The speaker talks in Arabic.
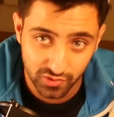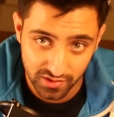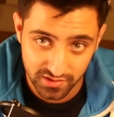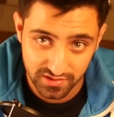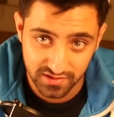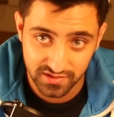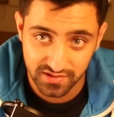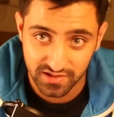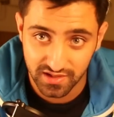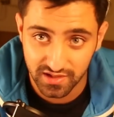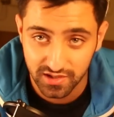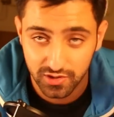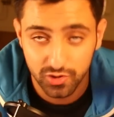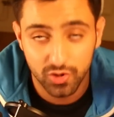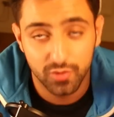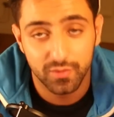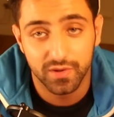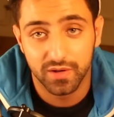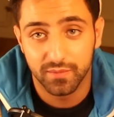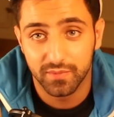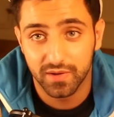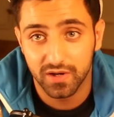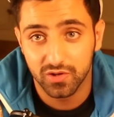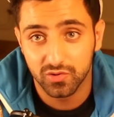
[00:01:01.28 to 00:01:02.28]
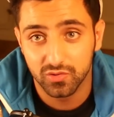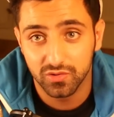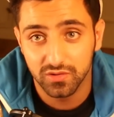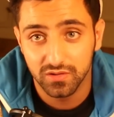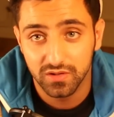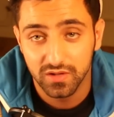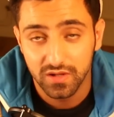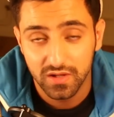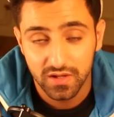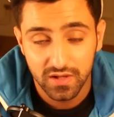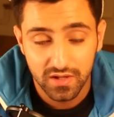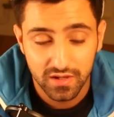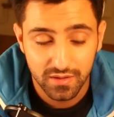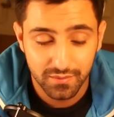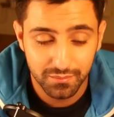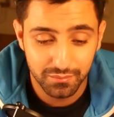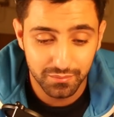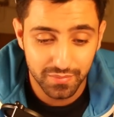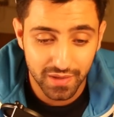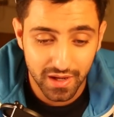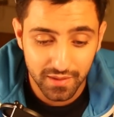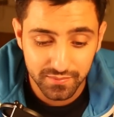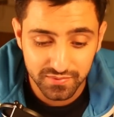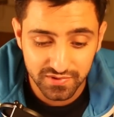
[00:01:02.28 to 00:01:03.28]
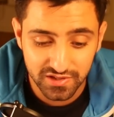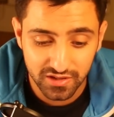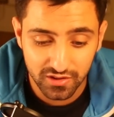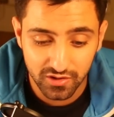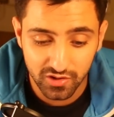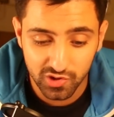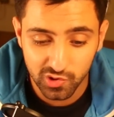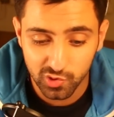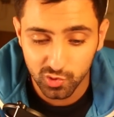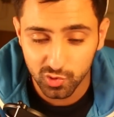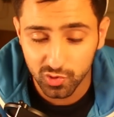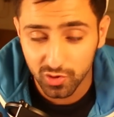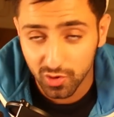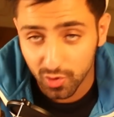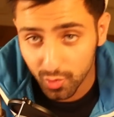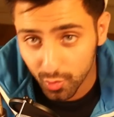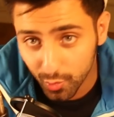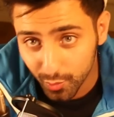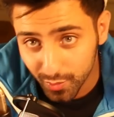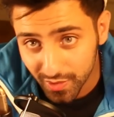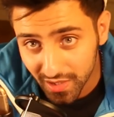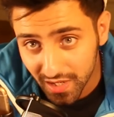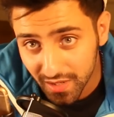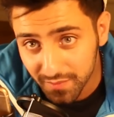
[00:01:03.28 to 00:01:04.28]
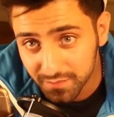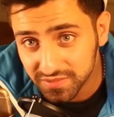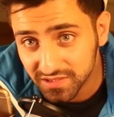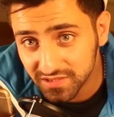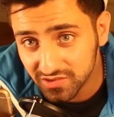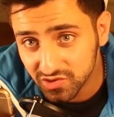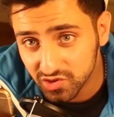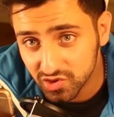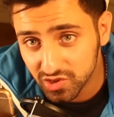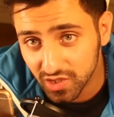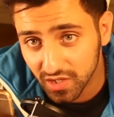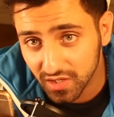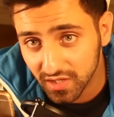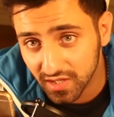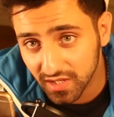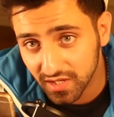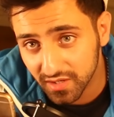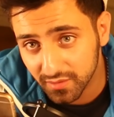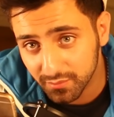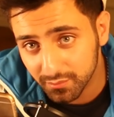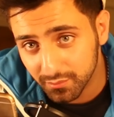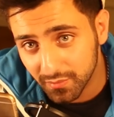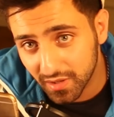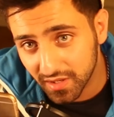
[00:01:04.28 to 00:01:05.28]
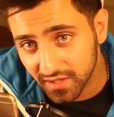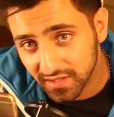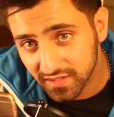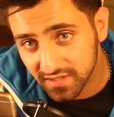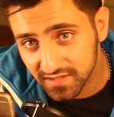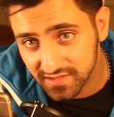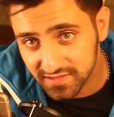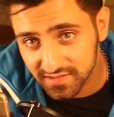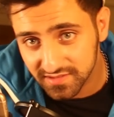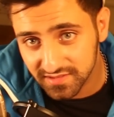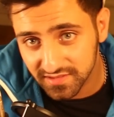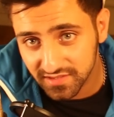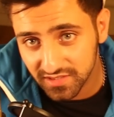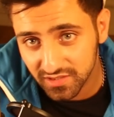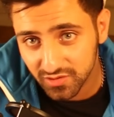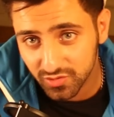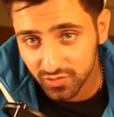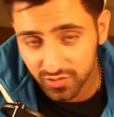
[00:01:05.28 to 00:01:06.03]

والقصص هي اليوم انا معكم بابسط الحلول وبابسط الشغلات معنا كيس صغير